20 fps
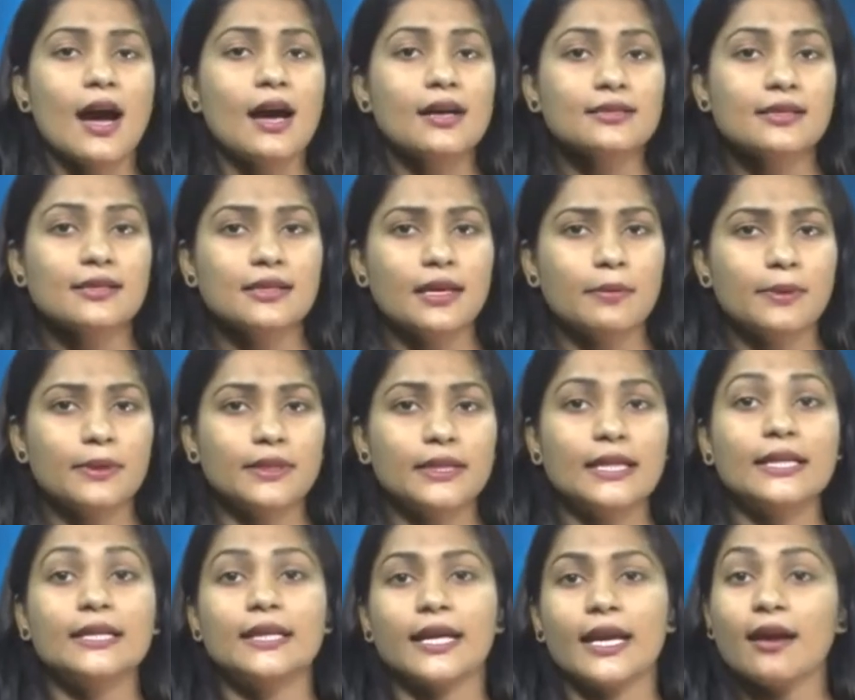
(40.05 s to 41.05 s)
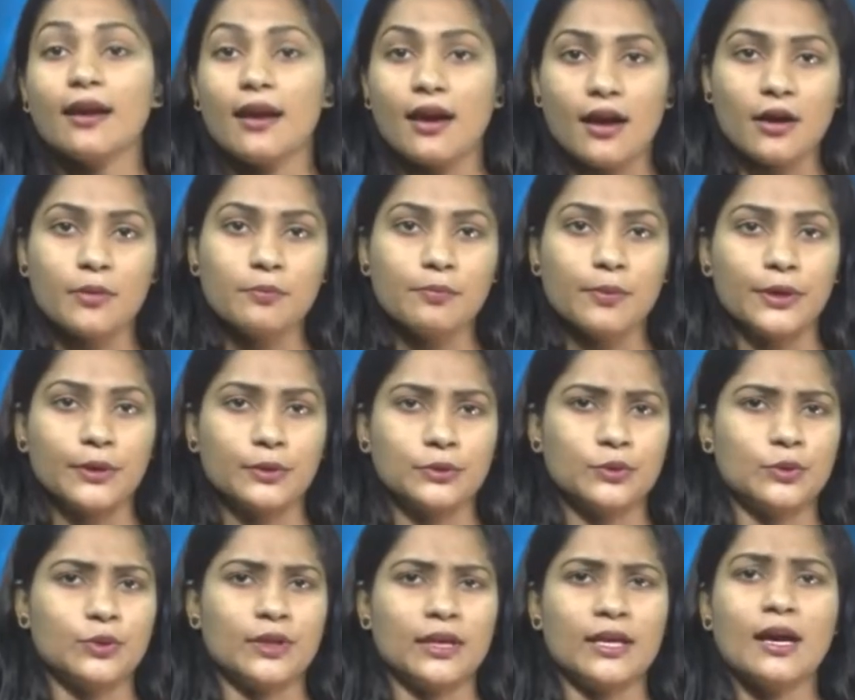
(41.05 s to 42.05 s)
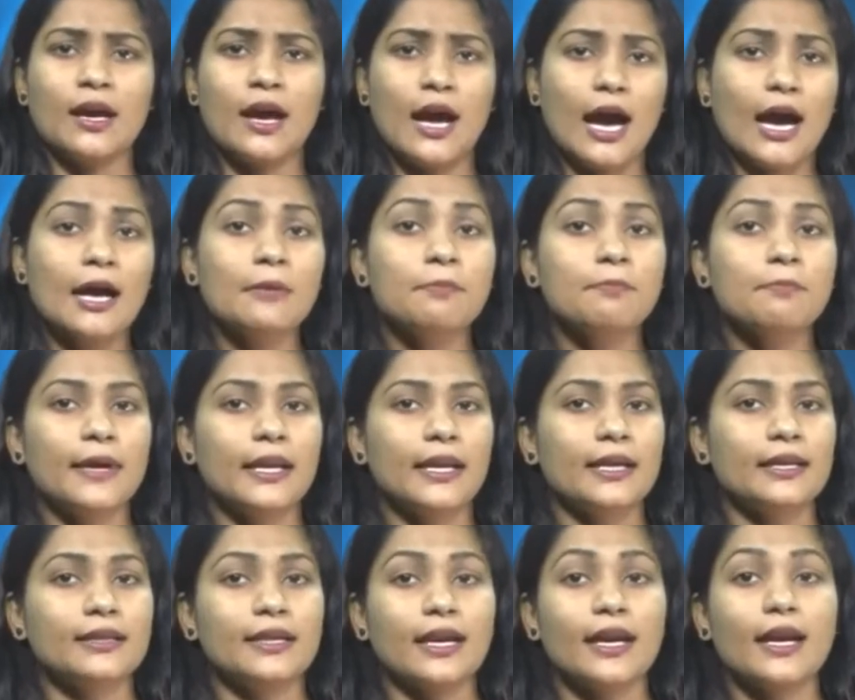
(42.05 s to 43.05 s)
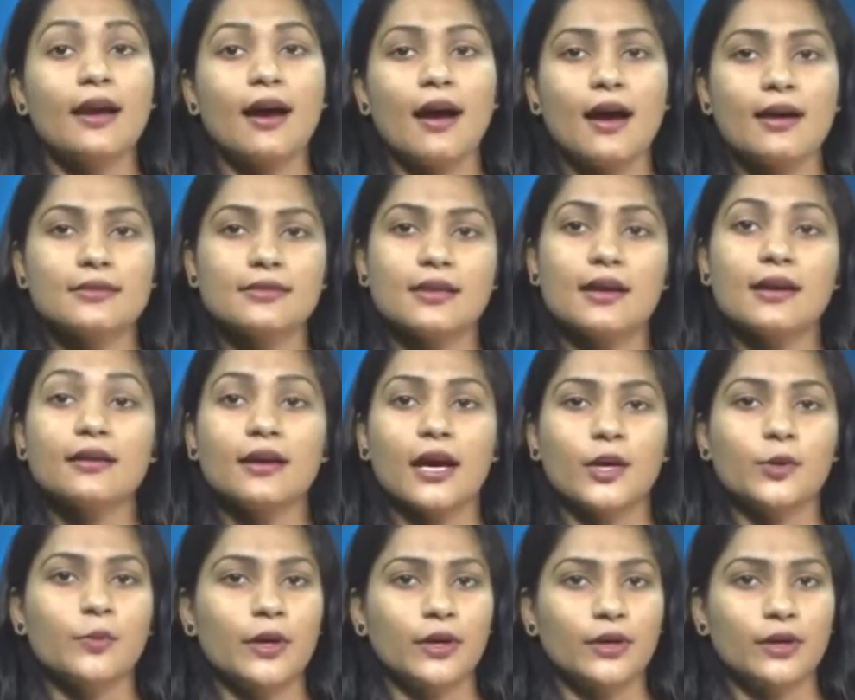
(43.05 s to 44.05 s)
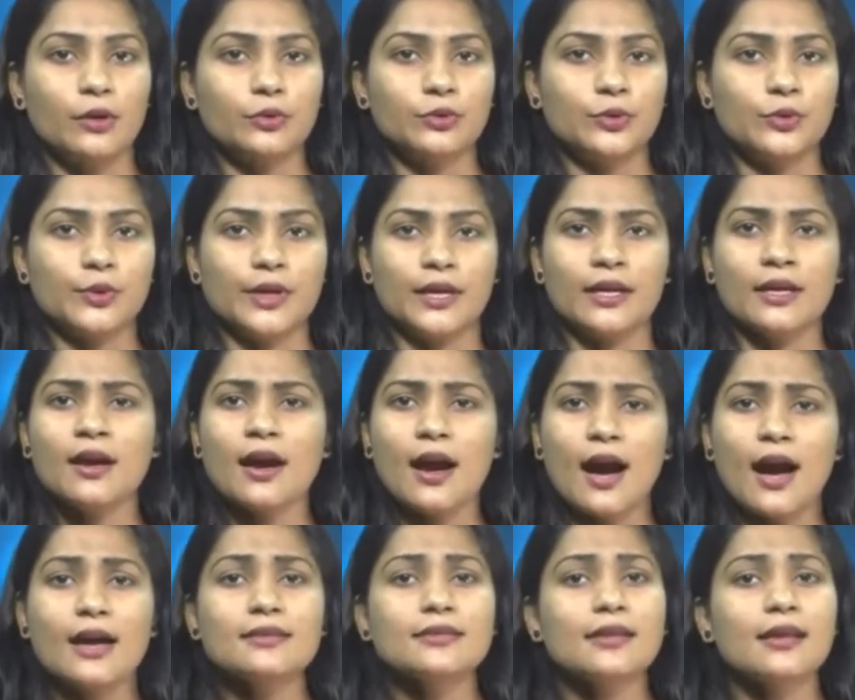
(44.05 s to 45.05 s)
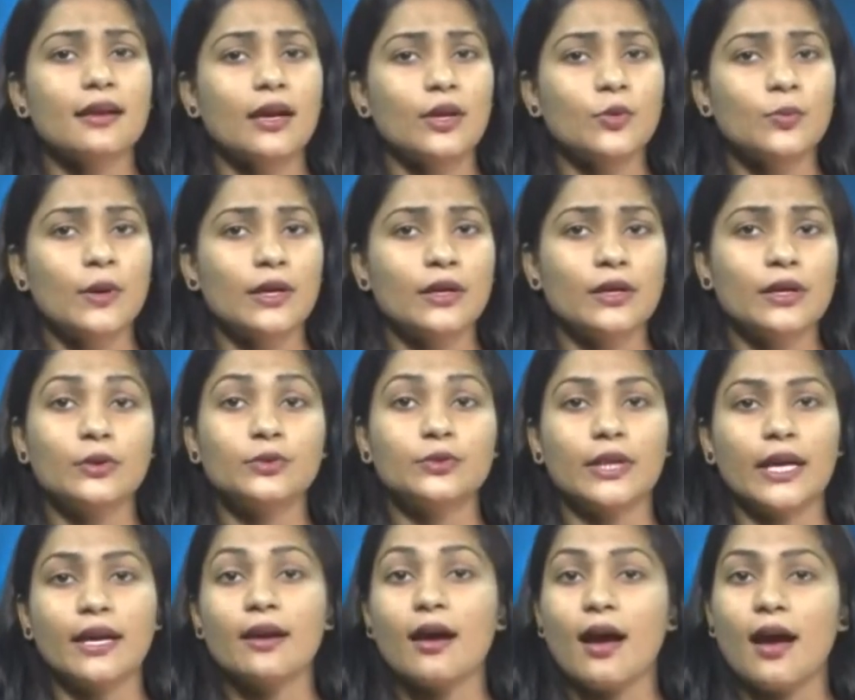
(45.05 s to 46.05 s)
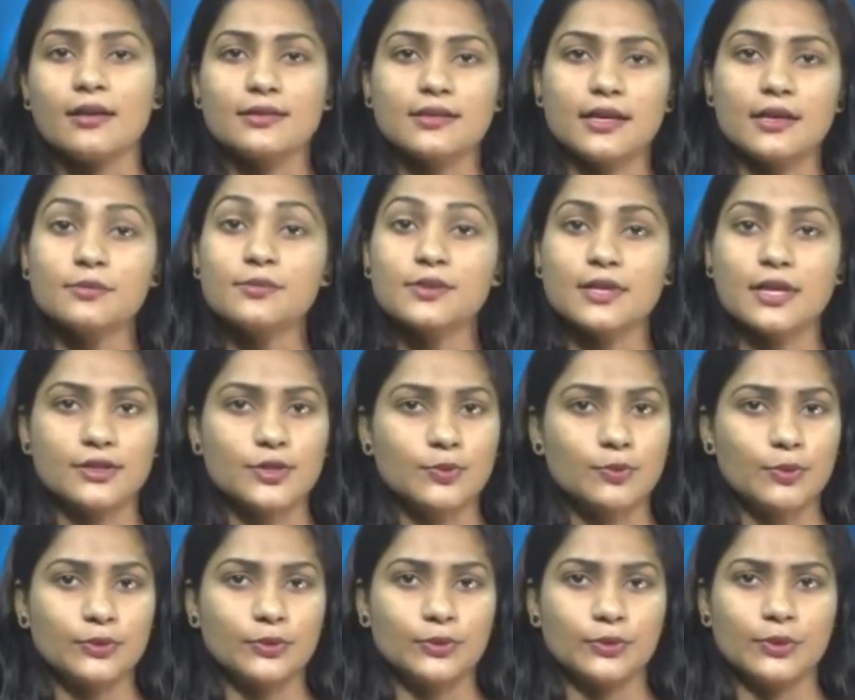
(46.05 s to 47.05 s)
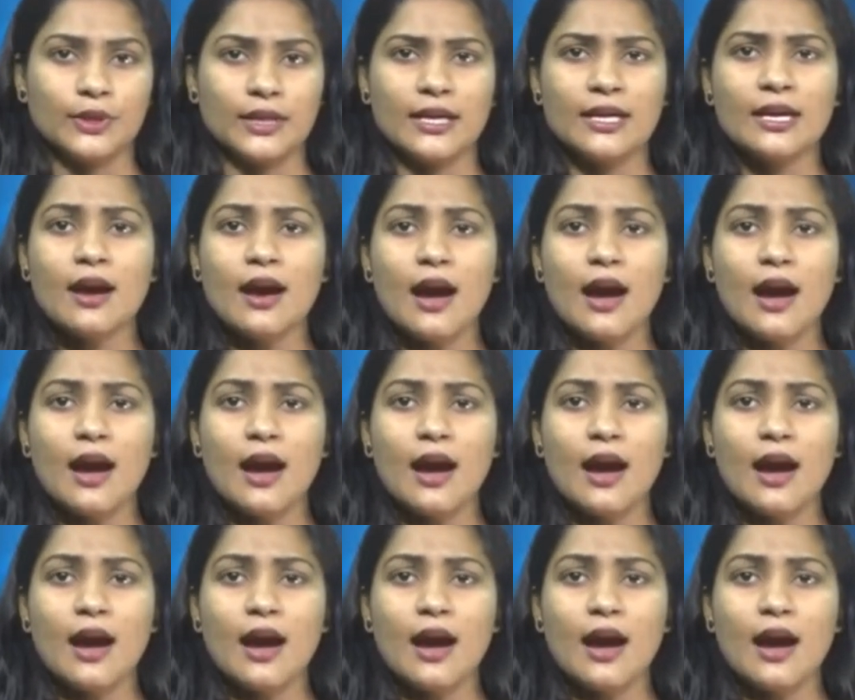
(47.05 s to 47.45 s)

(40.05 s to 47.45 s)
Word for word: ఆశ దెబ్బతింటే అహం పెరుగుతుంది అహం పెరిగితే ఆశ కనుమరుగవుతుంది ఆశ కనుమరుగవుతే ఆశయం చచ్చిపోతుంది